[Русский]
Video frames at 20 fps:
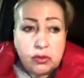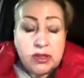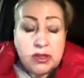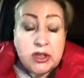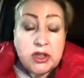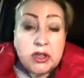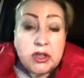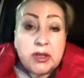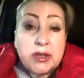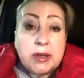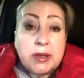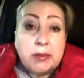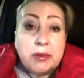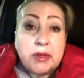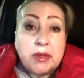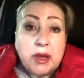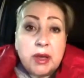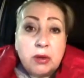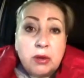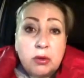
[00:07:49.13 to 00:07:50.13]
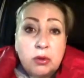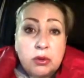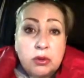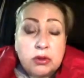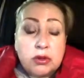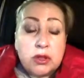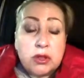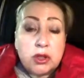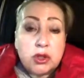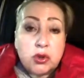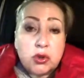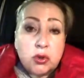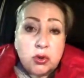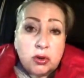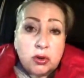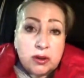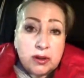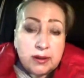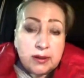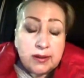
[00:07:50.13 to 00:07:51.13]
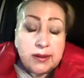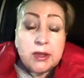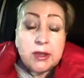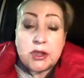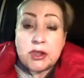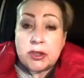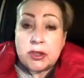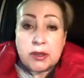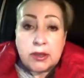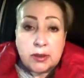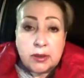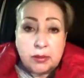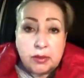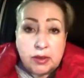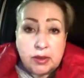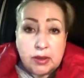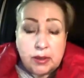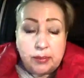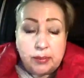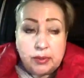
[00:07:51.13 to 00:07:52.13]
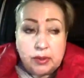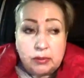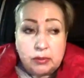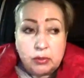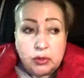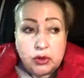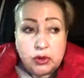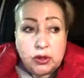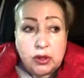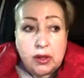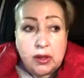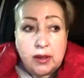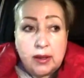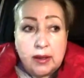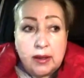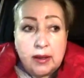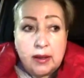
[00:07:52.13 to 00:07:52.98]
Лично для меня год тяжелый, лично для меня, потому что